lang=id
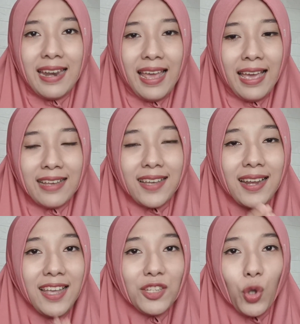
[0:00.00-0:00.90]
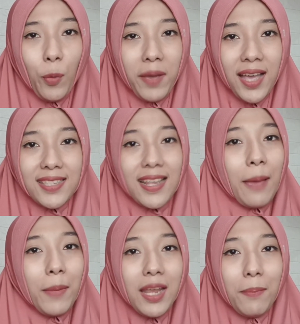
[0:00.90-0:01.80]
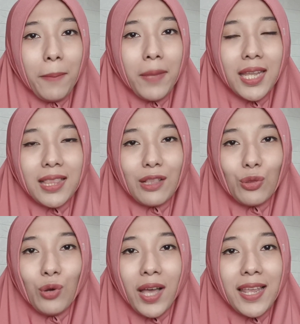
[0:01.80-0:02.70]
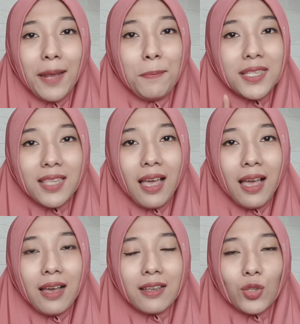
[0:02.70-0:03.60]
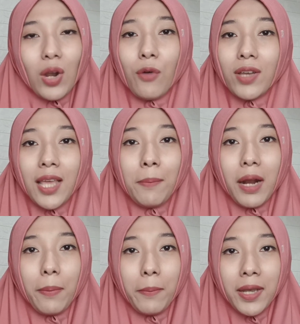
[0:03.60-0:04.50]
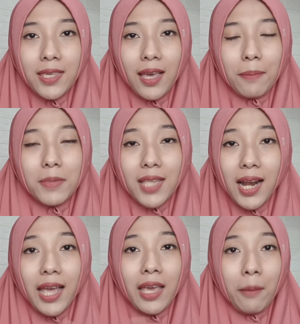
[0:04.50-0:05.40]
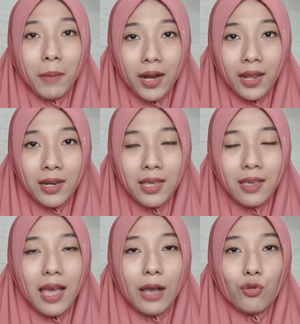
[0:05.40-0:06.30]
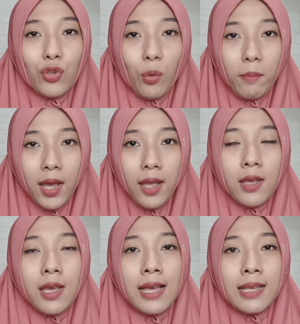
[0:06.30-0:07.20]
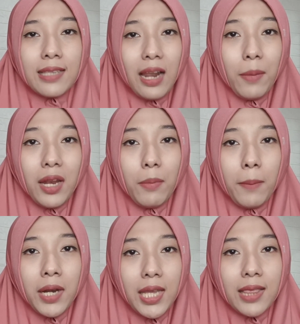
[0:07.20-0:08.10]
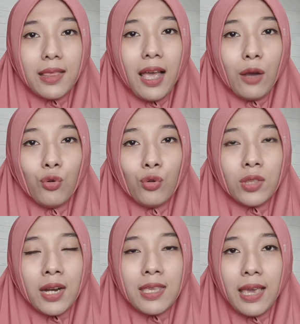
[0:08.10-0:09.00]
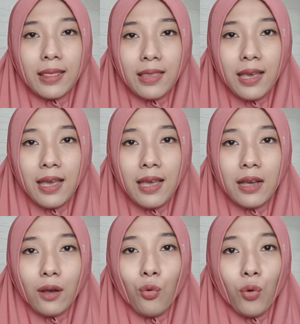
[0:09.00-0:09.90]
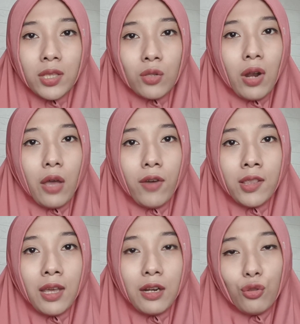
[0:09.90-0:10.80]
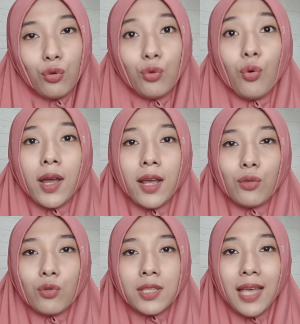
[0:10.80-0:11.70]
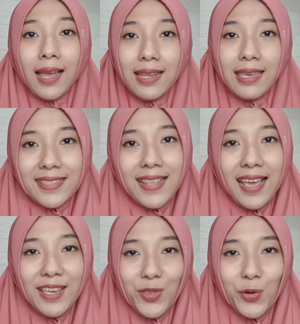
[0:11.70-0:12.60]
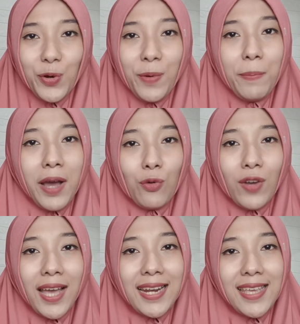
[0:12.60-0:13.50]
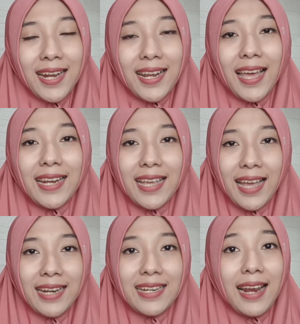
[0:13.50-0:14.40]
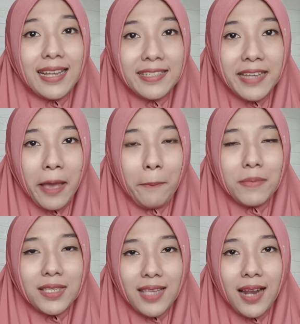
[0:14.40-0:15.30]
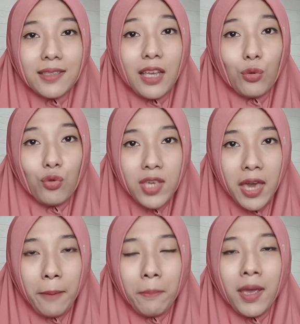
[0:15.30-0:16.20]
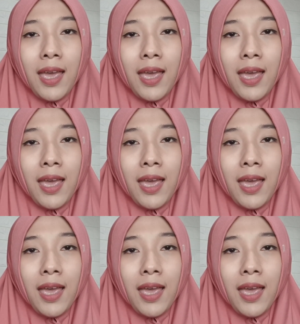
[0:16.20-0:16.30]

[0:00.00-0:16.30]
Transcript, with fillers: Nah, kalian coba selama 5 menit itu kalian bisa solawatan berapa banyak. Misal kayak kemarin nih, aku nyoba selama 5 menit, aku ternyata kuat solawatan itu 200 kali. Setelah itu, baru kalian kalikan dengan jam, misal 1 jam.